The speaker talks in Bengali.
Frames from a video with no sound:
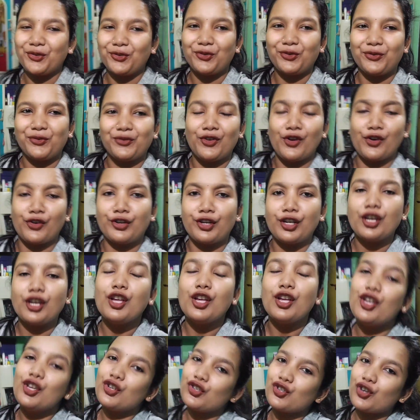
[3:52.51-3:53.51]
তো এখন
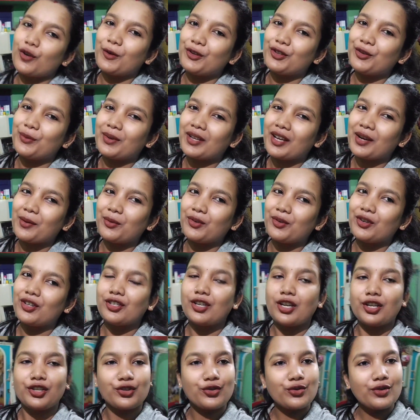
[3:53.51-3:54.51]
সন্ধেবেলা বের হচ্ছি
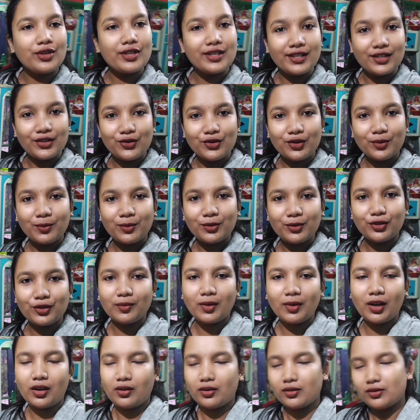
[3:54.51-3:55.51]
আবার
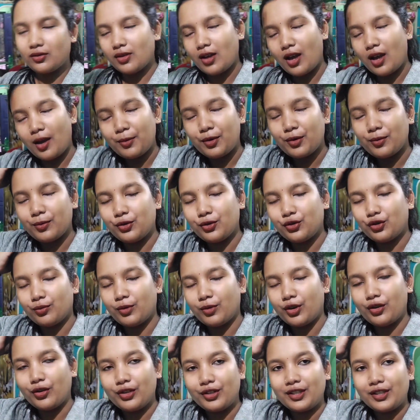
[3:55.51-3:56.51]
বাঘরাহাটে আগ্রাহাটে আবার
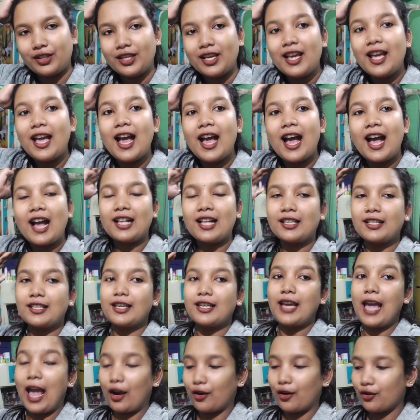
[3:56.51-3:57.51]
কিছু কাজ আছে আর
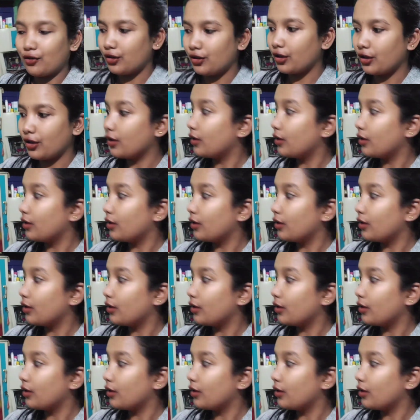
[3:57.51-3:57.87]
যাবো একটু